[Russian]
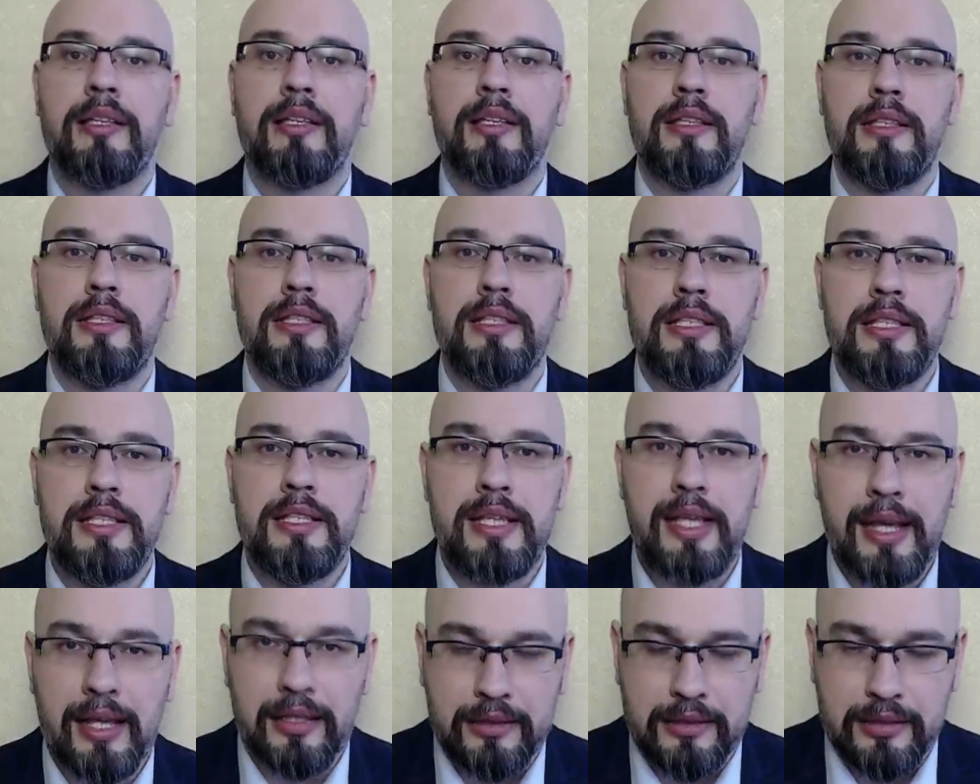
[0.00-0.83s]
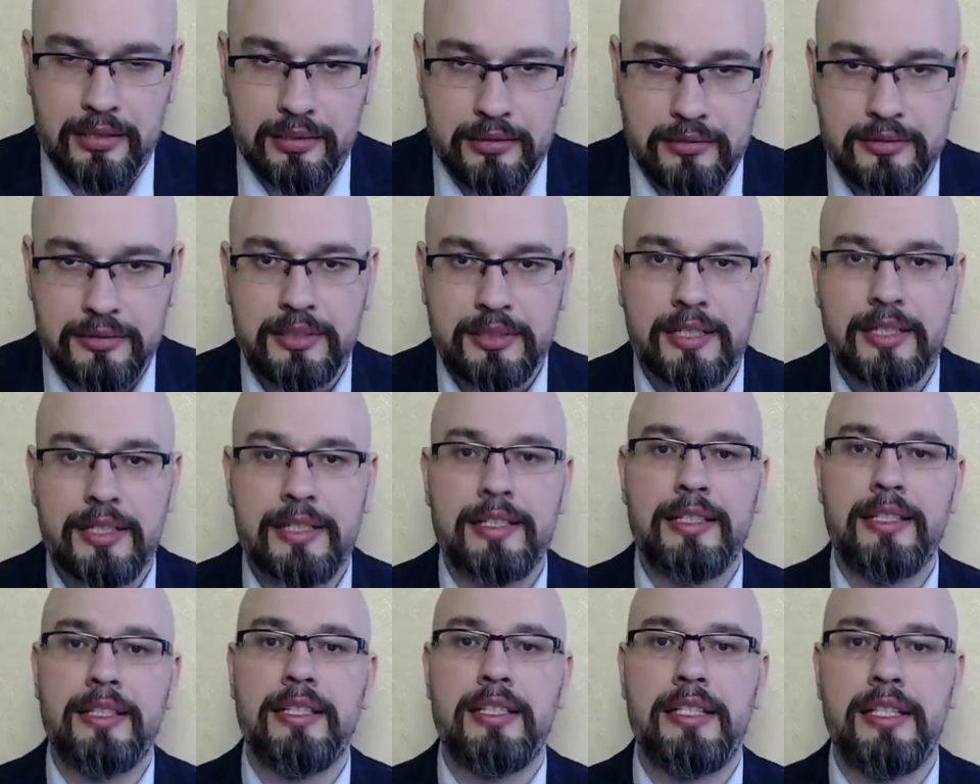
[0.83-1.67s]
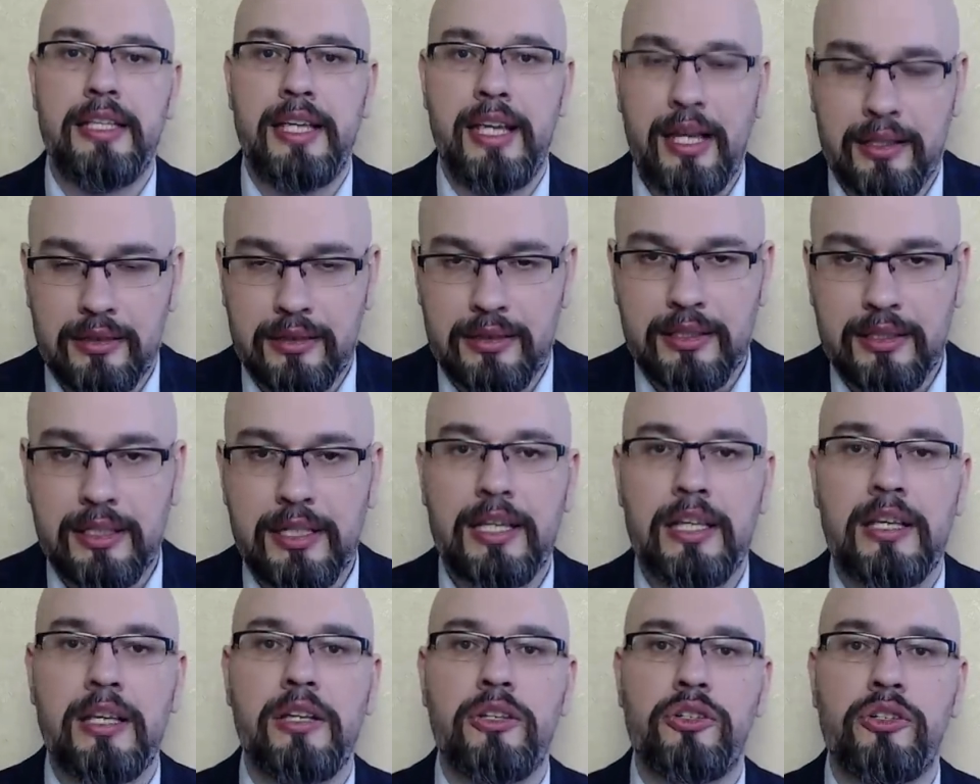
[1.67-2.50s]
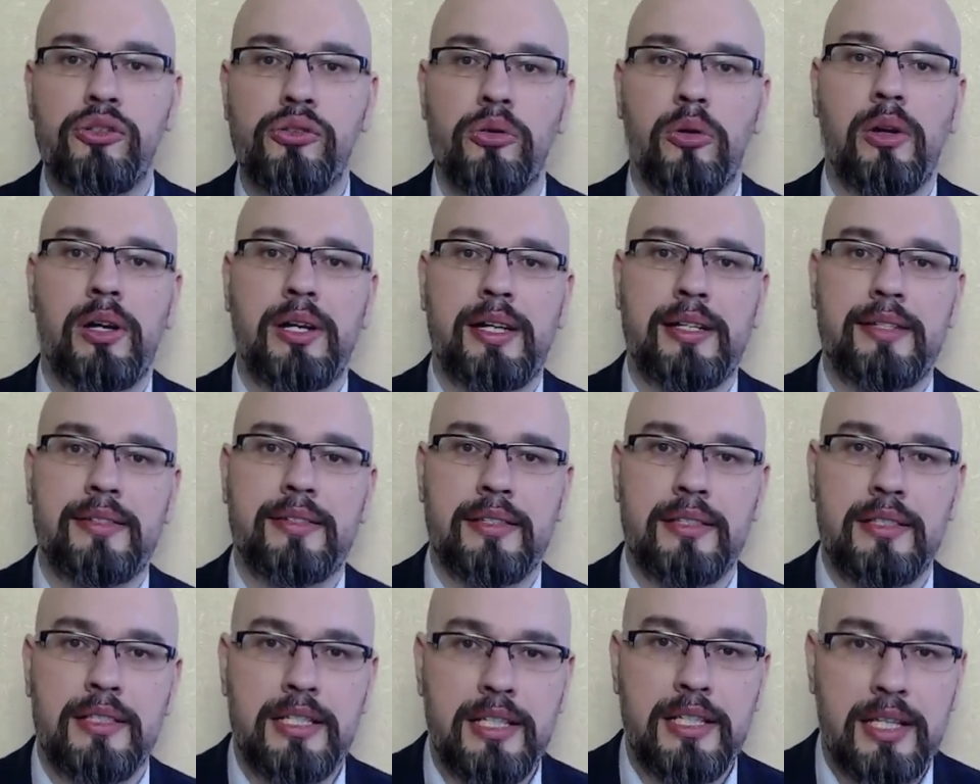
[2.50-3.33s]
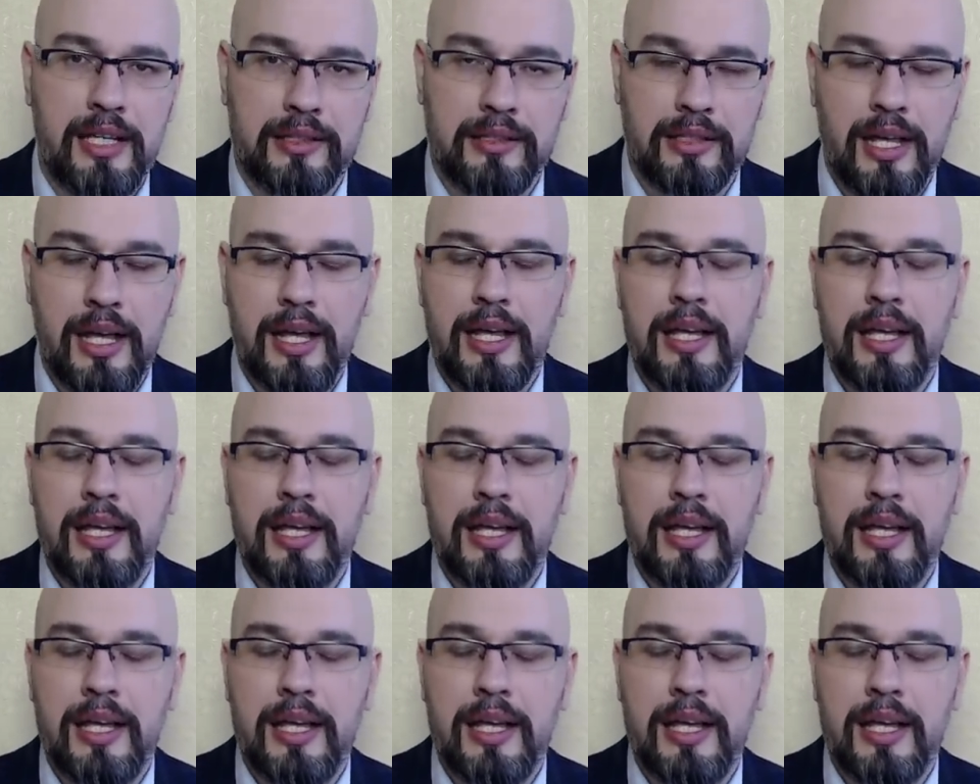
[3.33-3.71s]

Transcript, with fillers: Нет, нет и еще раз нет